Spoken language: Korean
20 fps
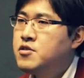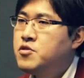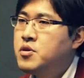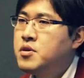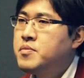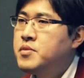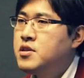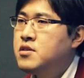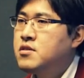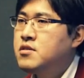큰
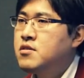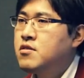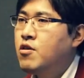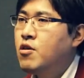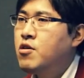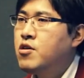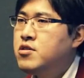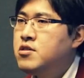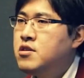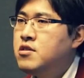의미는
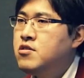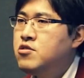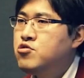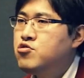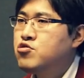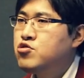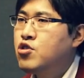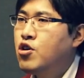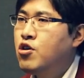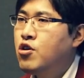퀄러티 있는
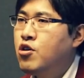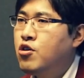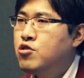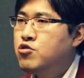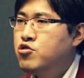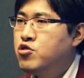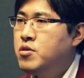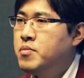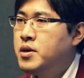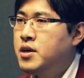유저
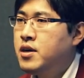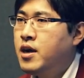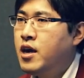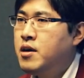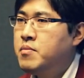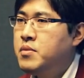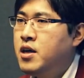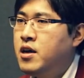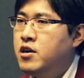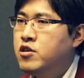유입이
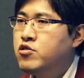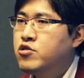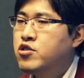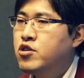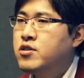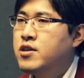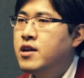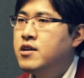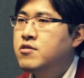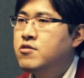게임 내에
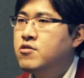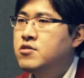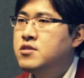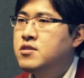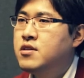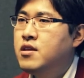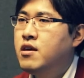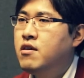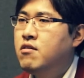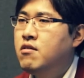이루어졌다는
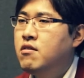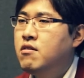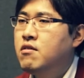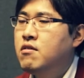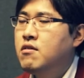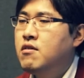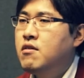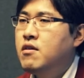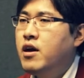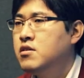것인데요.
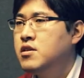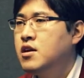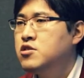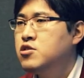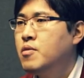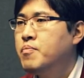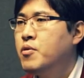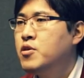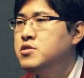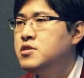일단
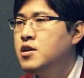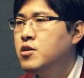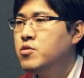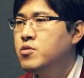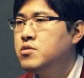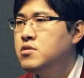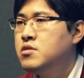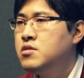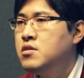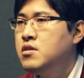첫
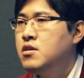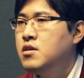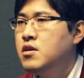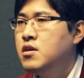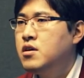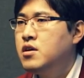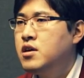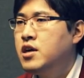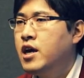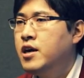
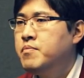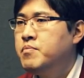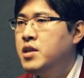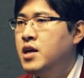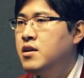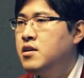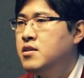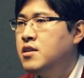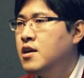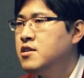번째로는 게임
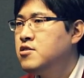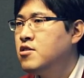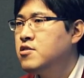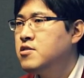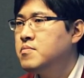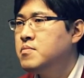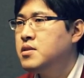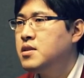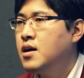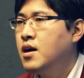내
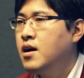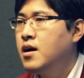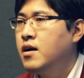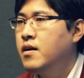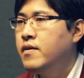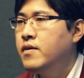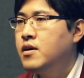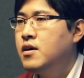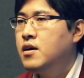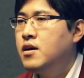리텐션입니다.
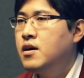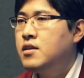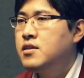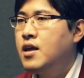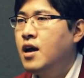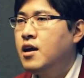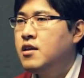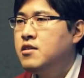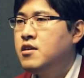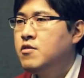
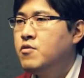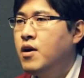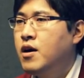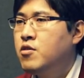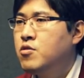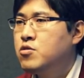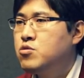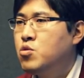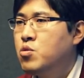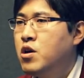타겟팅
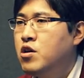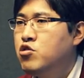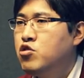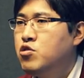광고를 통해